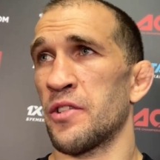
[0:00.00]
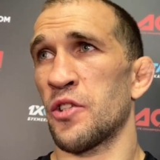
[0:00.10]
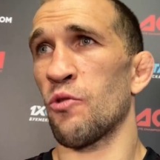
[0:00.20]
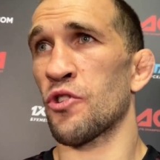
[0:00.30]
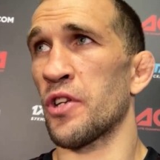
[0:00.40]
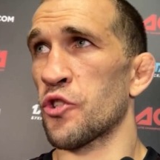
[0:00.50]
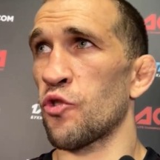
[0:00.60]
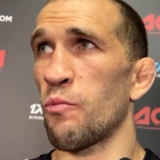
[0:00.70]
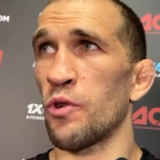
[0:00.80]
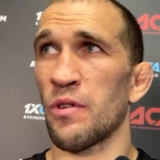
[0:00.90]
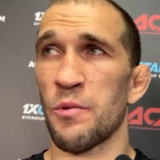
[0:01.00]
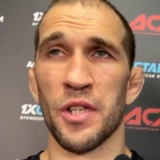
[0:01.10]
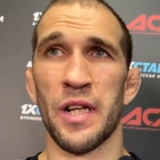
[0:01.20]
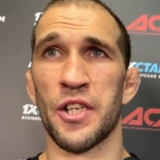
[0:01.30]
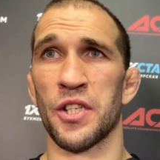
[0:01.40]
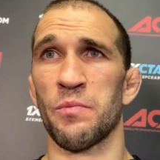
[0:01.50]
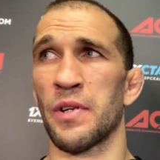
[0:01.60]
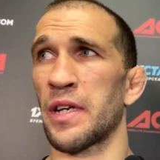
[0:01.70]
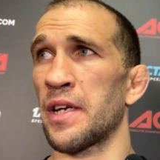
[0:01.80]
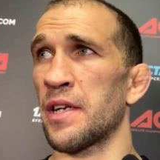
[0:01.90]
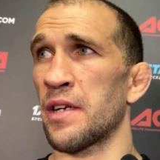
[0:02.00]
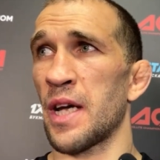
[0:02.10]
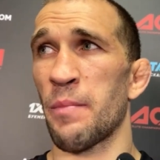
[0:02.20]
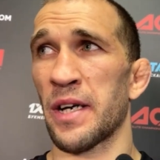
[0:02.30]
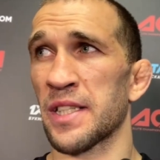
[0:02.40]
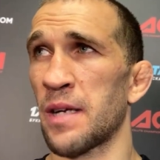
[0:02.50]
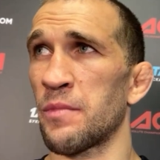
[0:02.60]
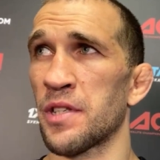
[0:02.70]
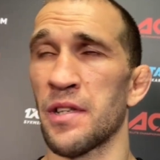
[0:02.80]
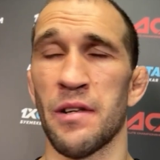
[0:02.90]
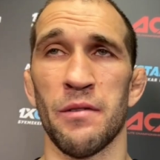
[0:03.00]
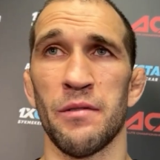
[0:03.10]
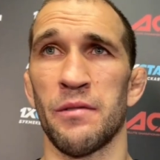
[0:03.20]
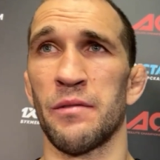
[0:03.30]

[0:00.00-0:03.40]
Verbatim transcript: сложно, что будет вообще дальше с моей карьерой, я пока сам не знаю.